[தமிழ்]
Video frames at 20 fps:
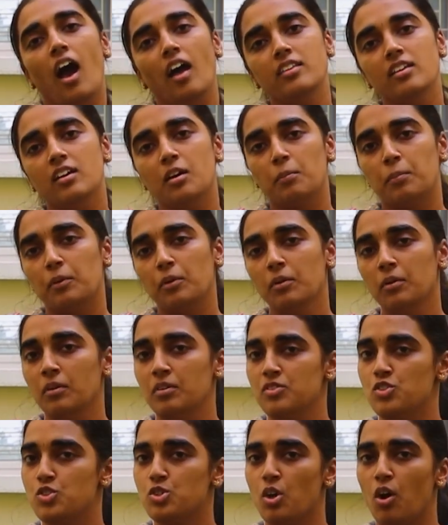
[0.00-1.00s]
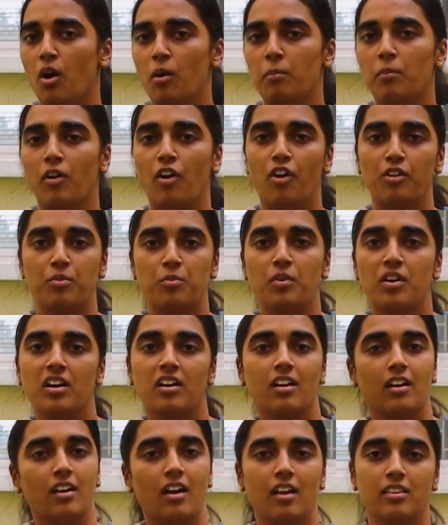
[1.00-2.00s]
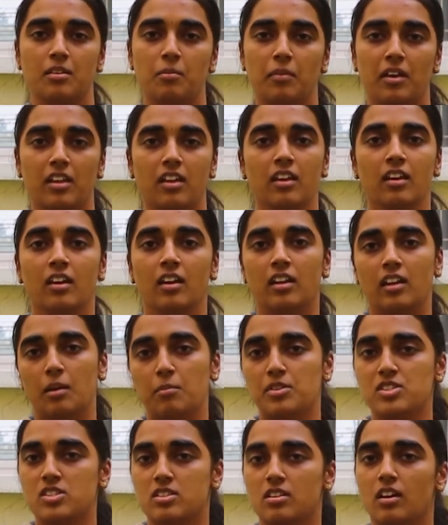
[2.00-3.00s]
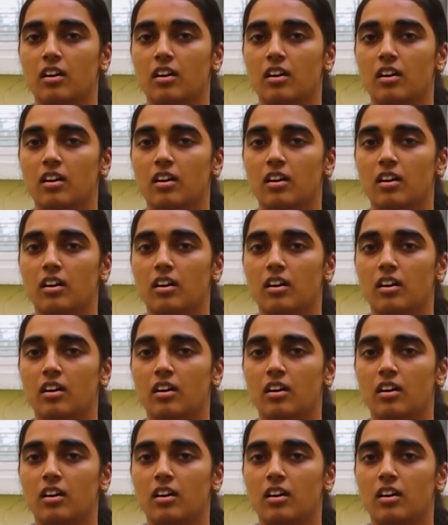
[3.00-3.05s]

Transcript: அதுக்கப்புறம் ஜாப் ஆர் ஒர்க் அந்த மாதிரி நம்ம